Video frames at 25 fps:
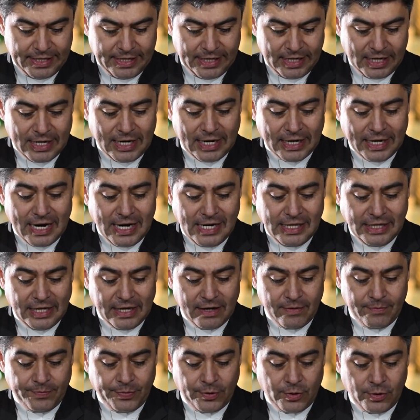En aquel
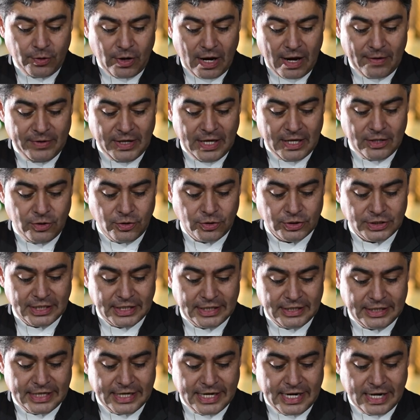tiempo, habiéndose
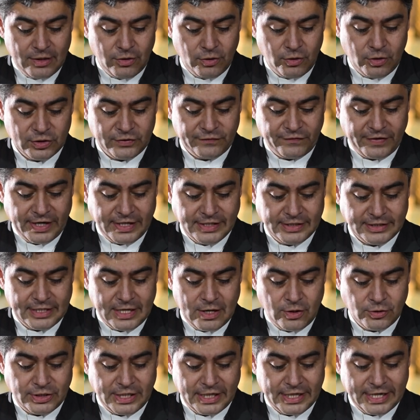enterado los
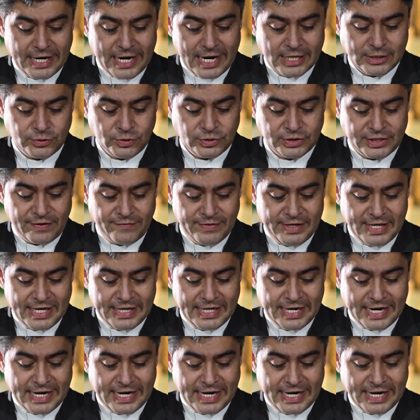fariseos de que Jesús había